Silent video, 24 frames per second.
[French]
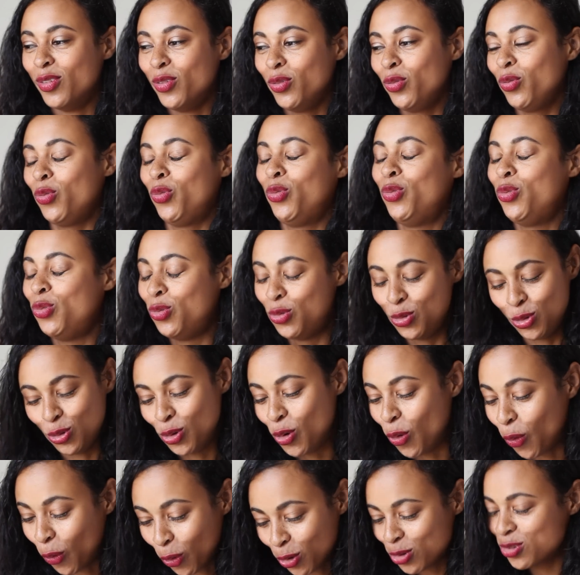du
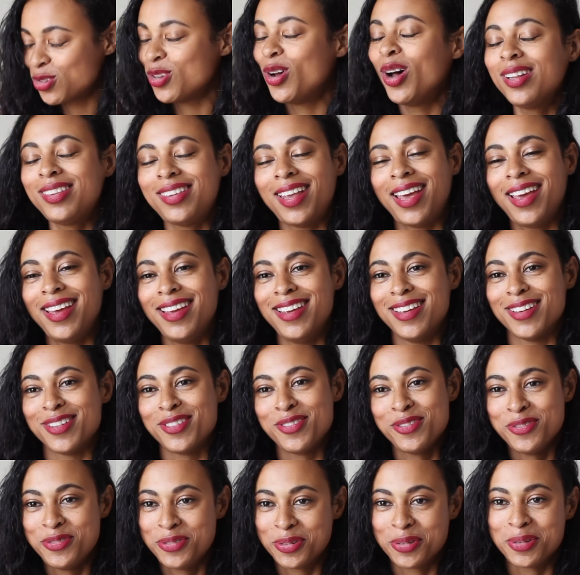gros orteil
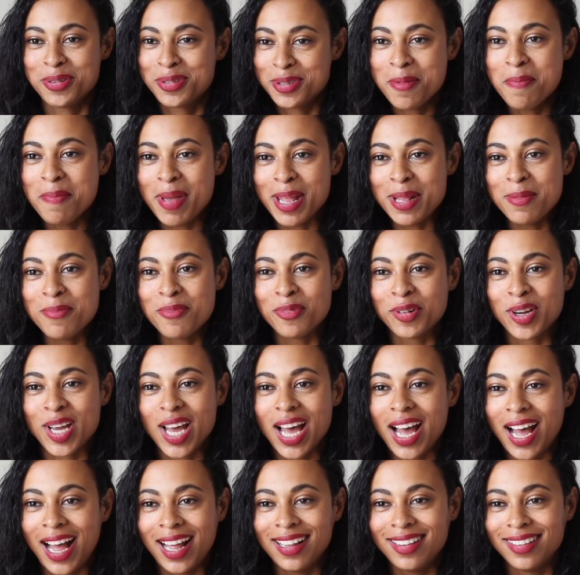jusqu'au sommet de mon
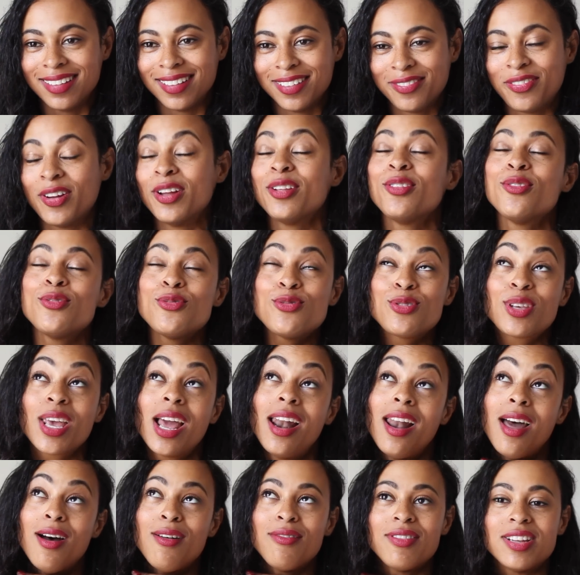crâne, enfin non, jusqu'à
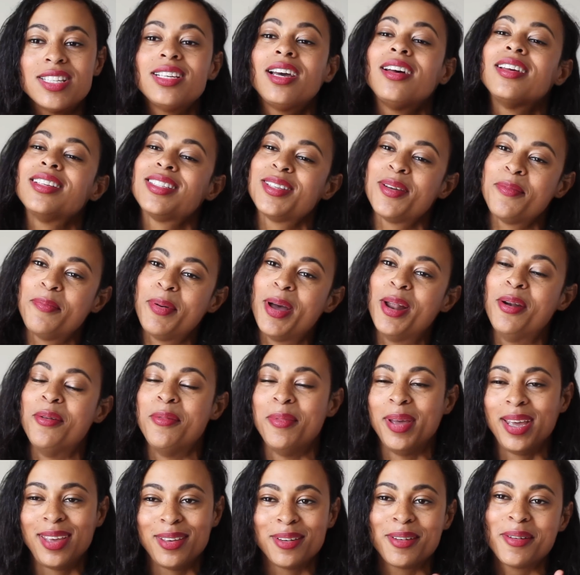là, on va dire, est sympa. Le
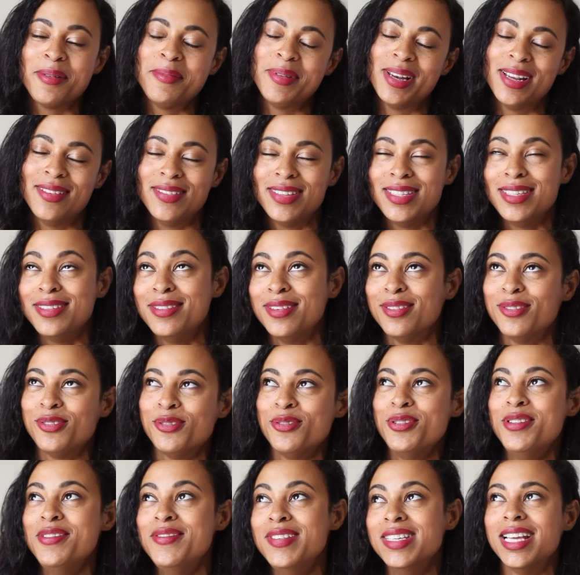mec, quand même, il avait dit euh,
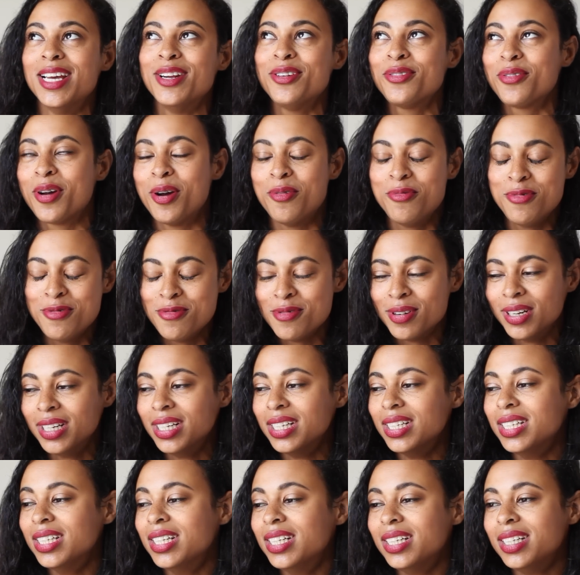joli visage, quoi. Ouh.
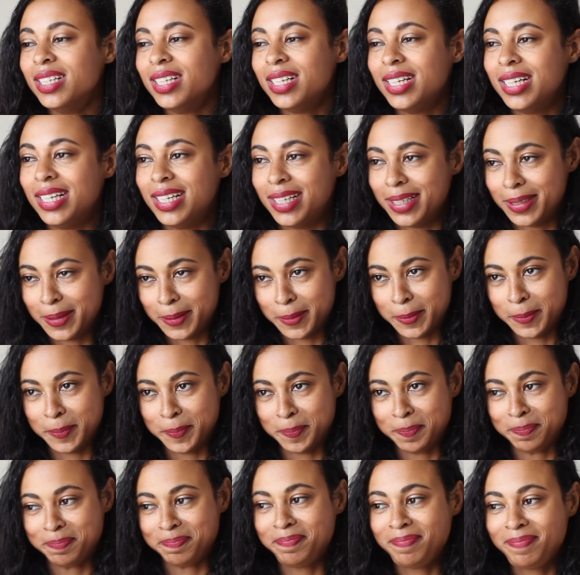
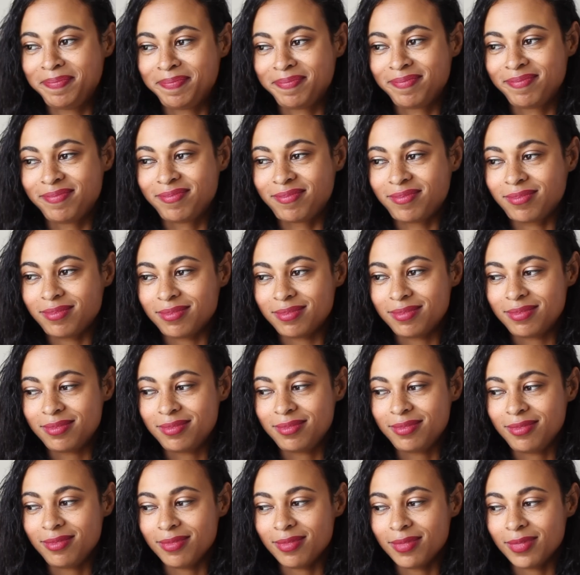Euh,
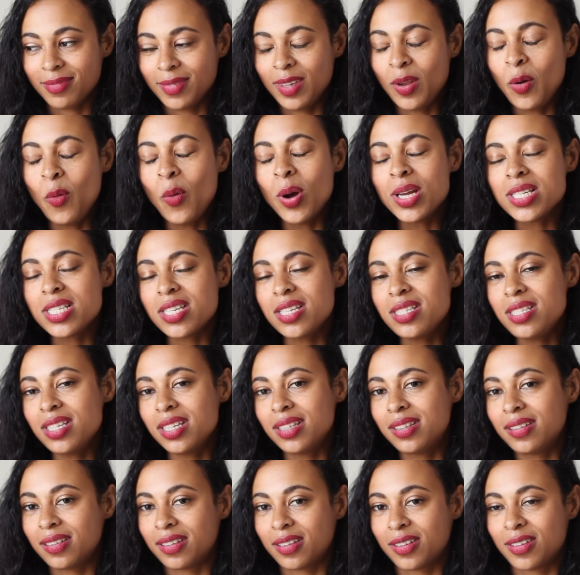ouais, ça,
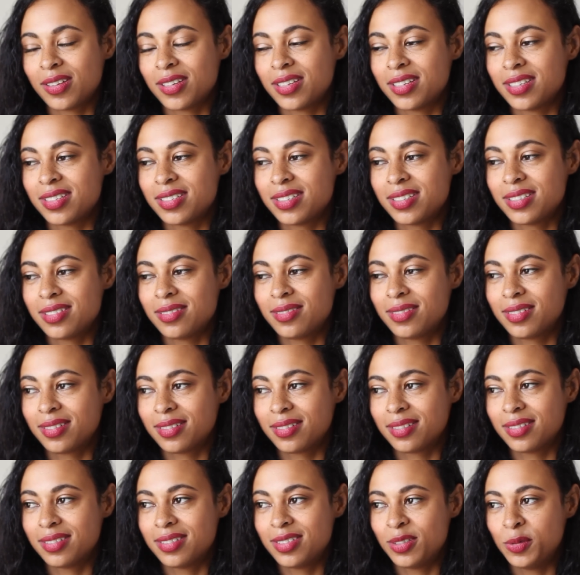c'était. Euh,
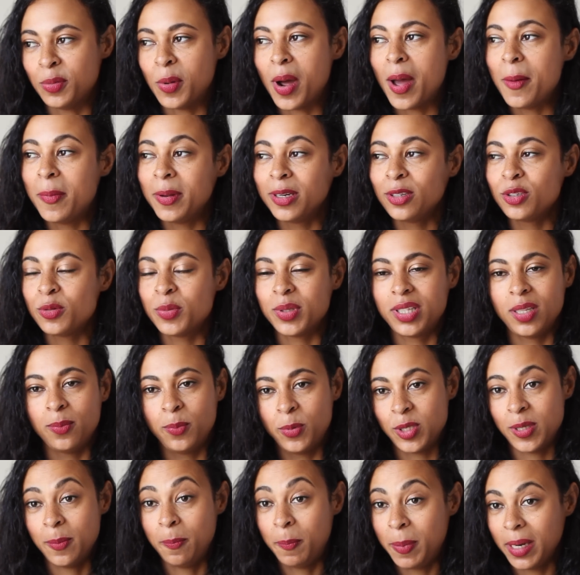je me rappelle que je m'étais
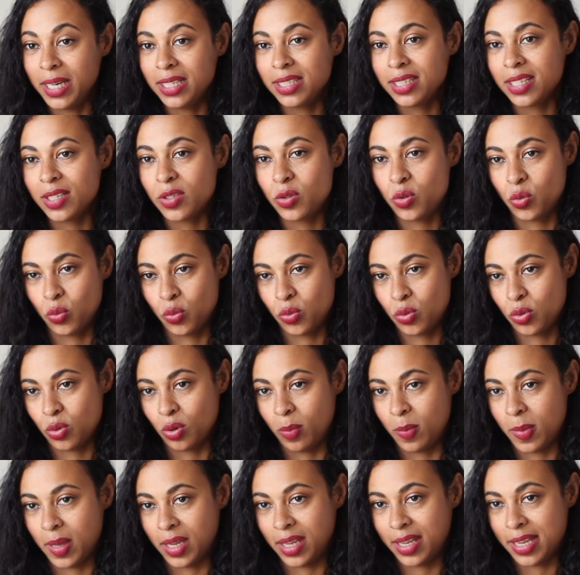posé plein de questions sur,
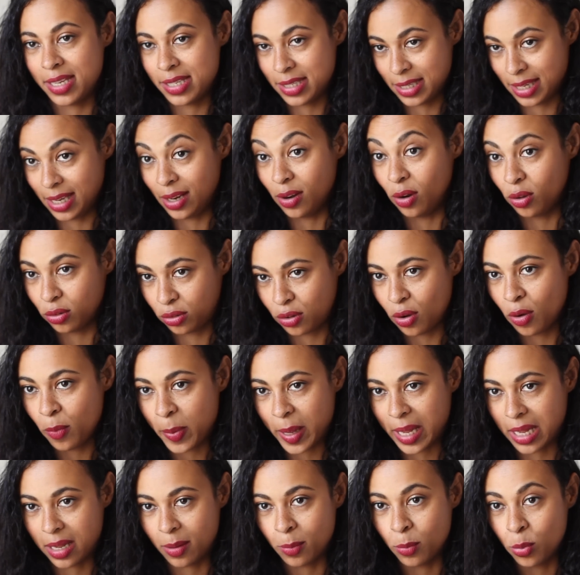mais qu'est-ce qu'il entend
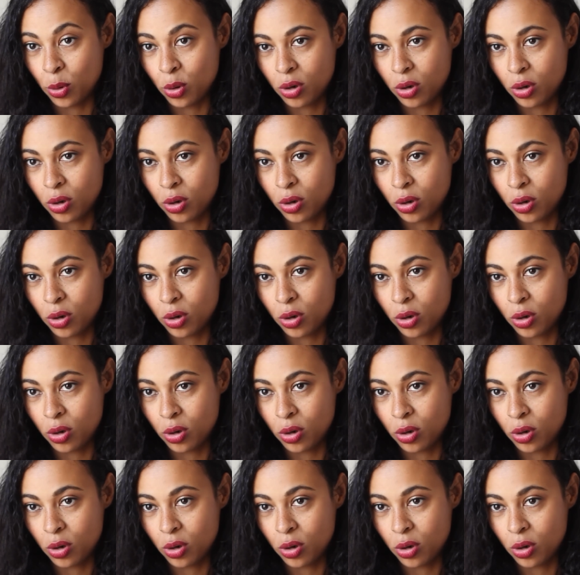par un beau